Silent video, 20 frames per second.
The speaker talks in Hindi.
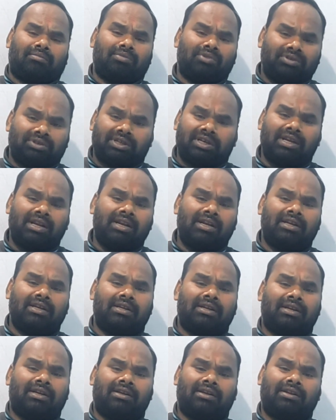मुश्किल ही
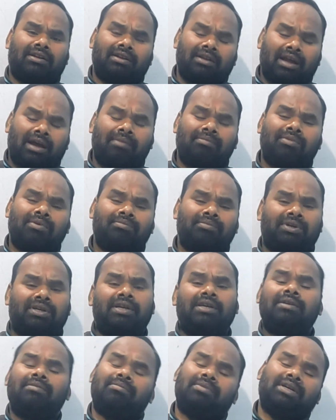नहीं
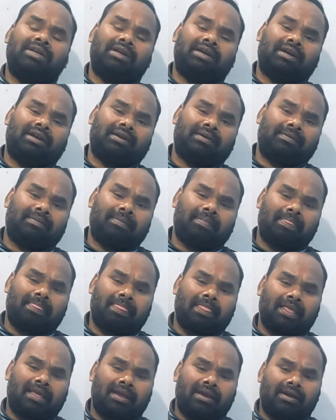नामुमकिन भी है
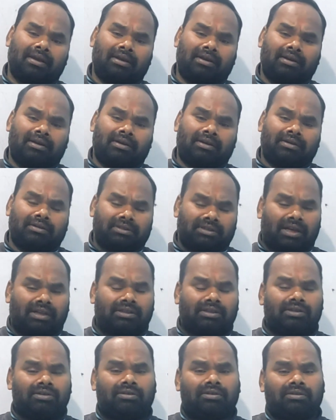
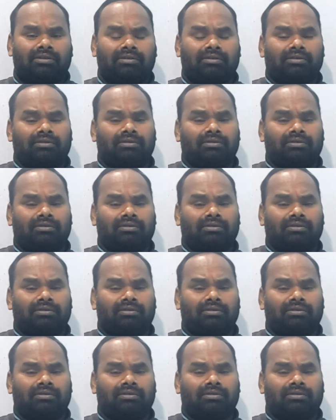साथियों